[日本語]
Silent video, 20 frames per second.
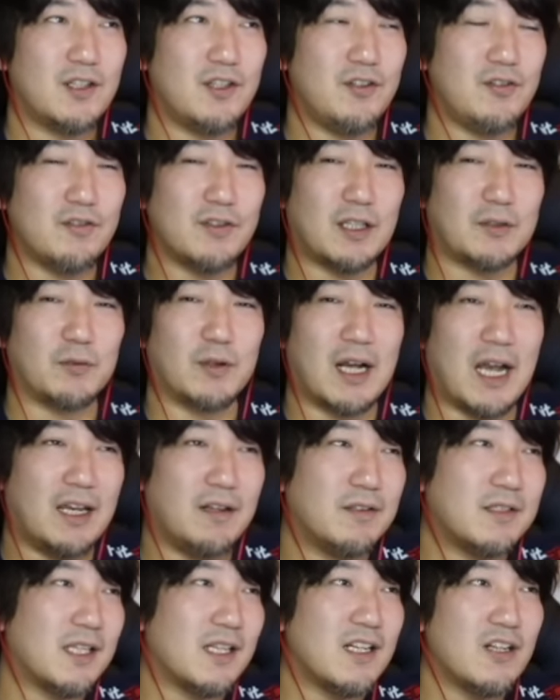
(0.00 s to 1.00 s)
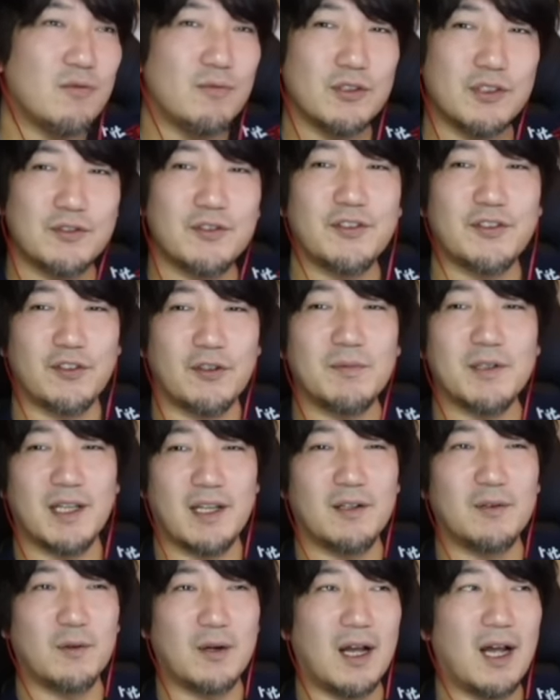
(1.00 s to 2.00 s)
竜だとガイル戦が面白いよみた
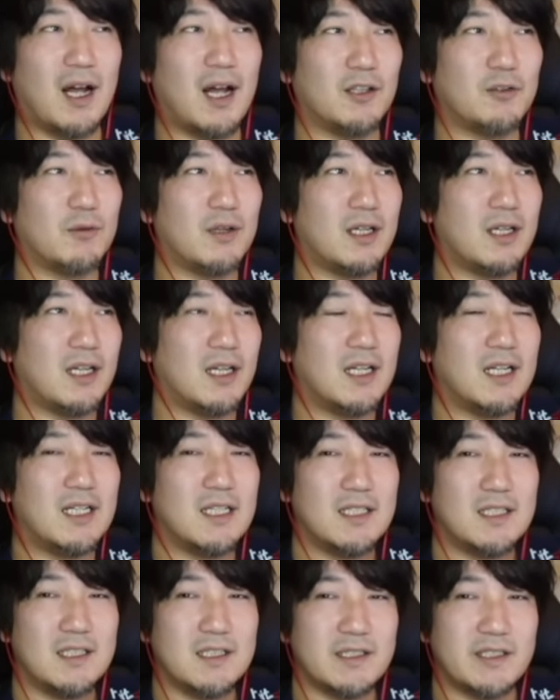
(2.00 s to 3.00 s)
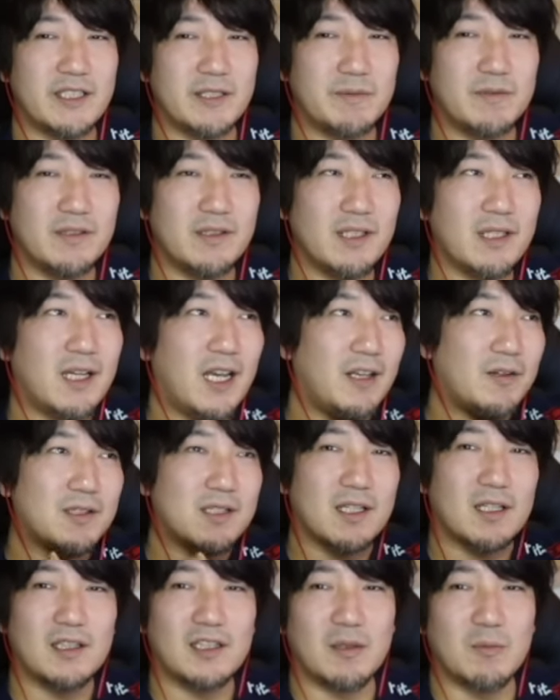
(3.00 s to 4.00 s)
いなとかあとは自分でガイル
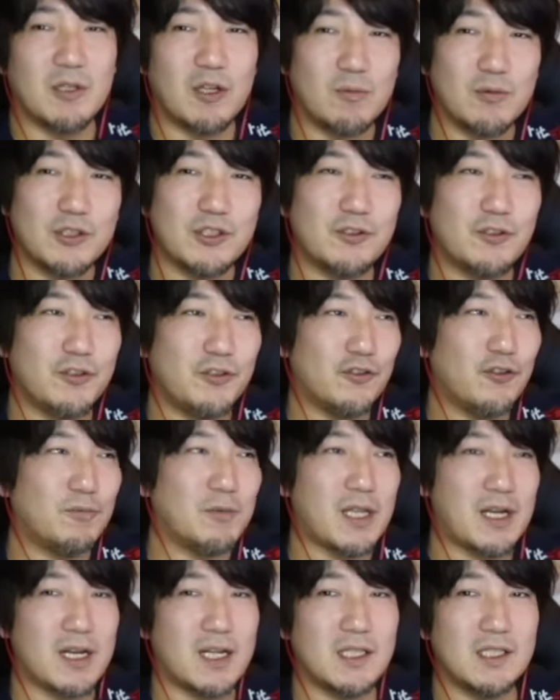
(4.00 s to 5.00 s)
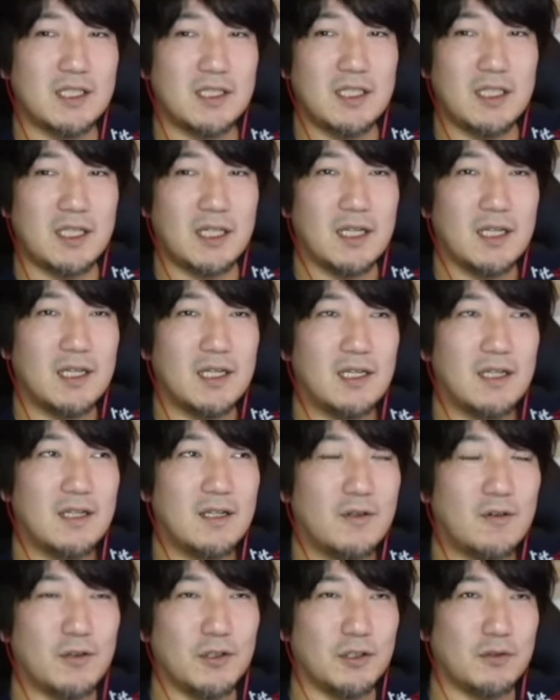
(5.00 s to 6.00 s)
使ってみるの面白いよみたいな感じに
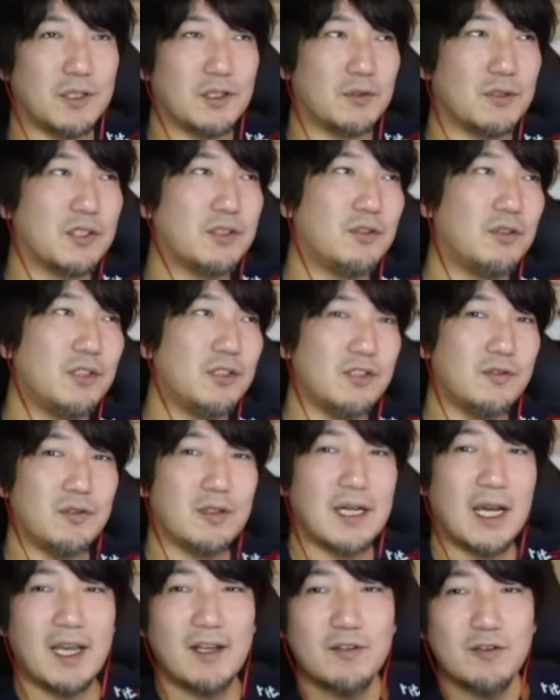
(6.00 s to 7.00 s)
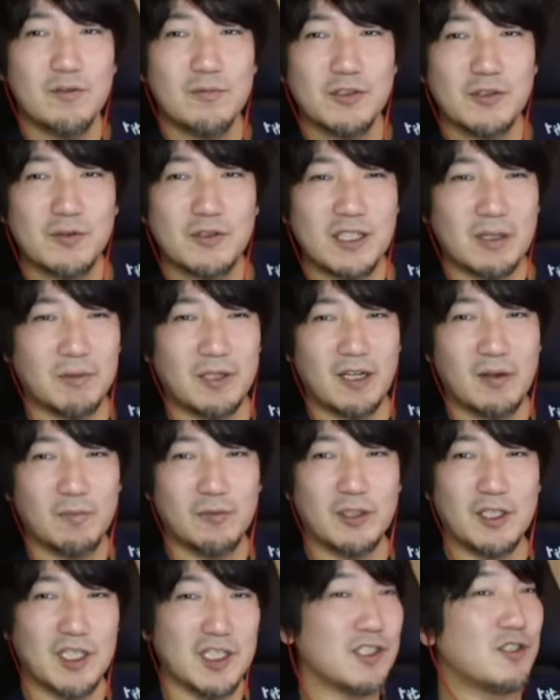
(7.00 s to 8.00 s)
今度はそのスト2のガエルの面白さみたいなも
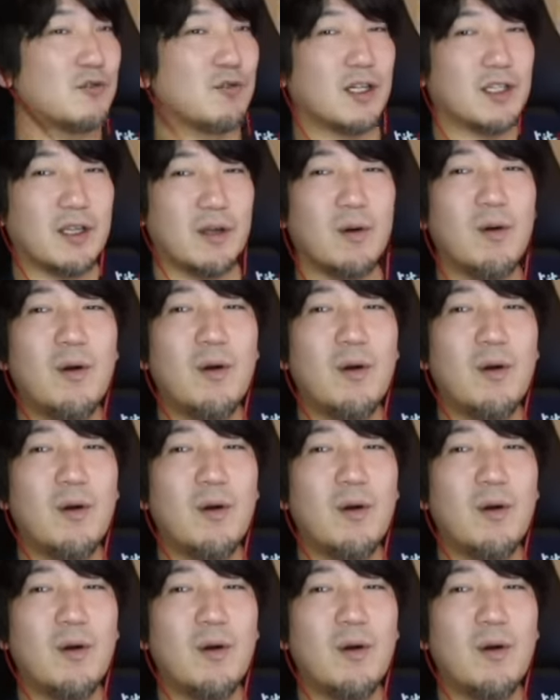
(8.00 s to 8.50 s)
のに気づくわけよ。